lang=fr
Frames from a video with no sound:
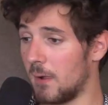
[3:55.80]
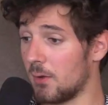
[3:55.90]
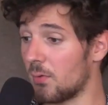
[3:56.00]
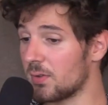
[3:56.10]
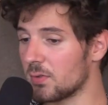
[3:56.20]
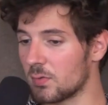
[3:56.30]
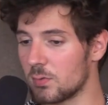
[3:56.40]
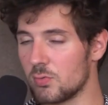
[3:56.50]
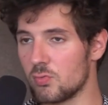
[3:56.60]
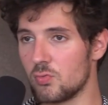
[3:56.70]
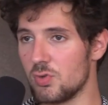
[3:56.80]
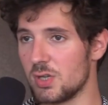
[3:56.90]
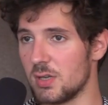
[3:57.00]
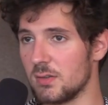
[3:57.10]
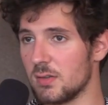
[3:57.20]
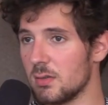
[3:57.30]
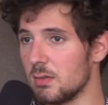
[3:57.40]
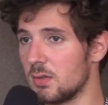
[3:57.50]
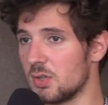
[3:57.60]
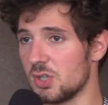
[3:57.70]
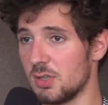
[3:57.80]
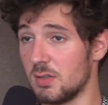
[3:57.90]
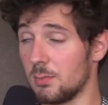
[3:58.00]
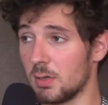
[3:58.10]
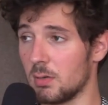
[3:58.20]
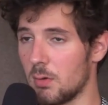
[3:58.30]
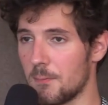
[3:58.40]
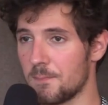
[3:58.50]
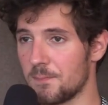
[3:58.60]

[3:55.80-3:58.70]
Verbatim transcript: Et en fait, ensuite, du coup, j'y été et j'ai été pris, quoi.